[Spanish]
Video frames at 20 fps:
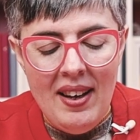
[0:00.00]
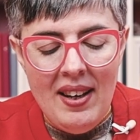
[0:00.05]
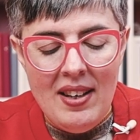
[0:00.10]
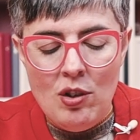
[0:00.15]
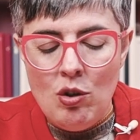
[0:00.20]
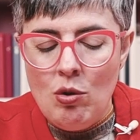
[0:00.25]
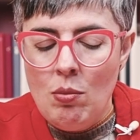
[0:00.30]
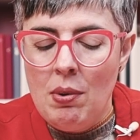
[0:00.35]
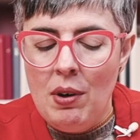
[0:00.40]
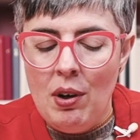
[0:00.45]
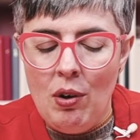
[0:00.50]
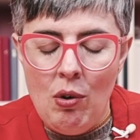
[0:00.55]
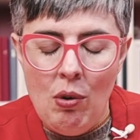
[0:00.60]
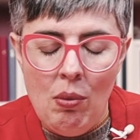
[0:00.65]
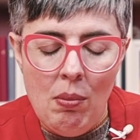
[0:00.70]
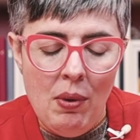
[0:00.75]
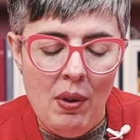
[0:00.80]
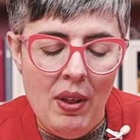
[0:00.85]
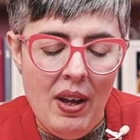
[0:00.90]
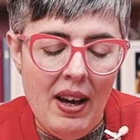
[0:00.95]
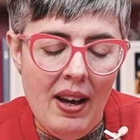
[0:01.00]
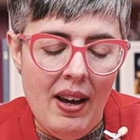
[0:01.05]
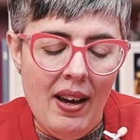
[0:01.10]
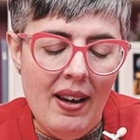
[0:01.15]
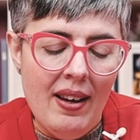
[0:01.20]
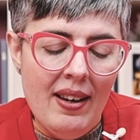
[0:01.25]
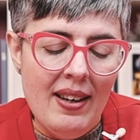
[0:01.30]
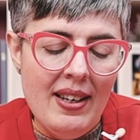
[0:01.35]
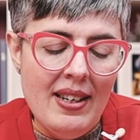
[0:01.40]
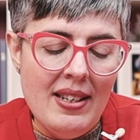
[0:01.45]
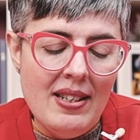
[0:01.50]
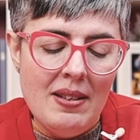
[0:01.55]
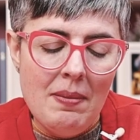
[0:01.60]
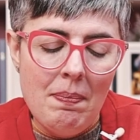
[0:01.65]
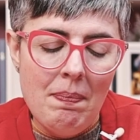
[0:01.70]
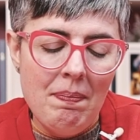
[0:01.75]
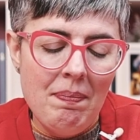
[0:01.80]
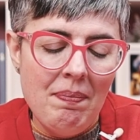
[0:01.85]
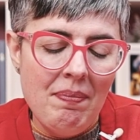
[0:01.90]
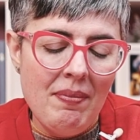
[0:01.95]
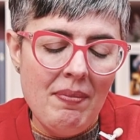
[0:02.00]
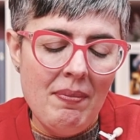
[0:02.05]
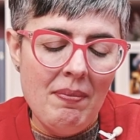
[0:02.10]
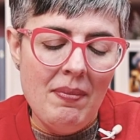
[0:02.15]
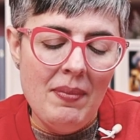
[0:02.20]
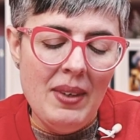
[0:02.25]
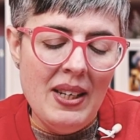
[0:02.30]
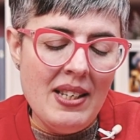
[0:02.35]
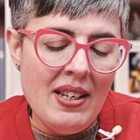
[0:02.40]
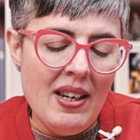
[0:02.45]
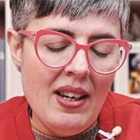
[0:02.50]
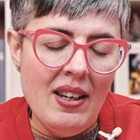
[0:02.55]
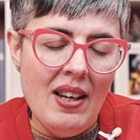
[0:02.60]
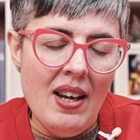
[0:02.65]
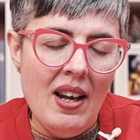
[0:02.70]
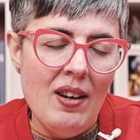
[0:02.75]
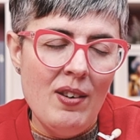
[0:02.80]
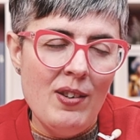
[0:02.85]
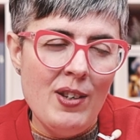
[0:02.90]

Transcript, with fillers: súper cómoda, es es genial.